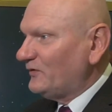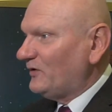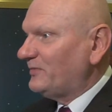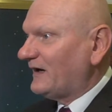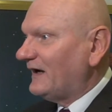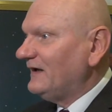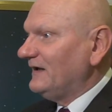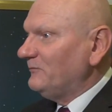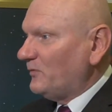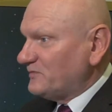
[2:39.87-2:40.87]
dobra,
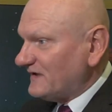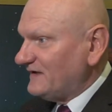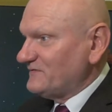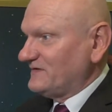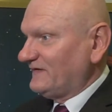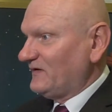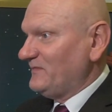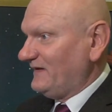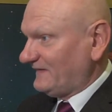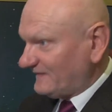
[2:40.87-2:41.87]
bo przede wszystkim jest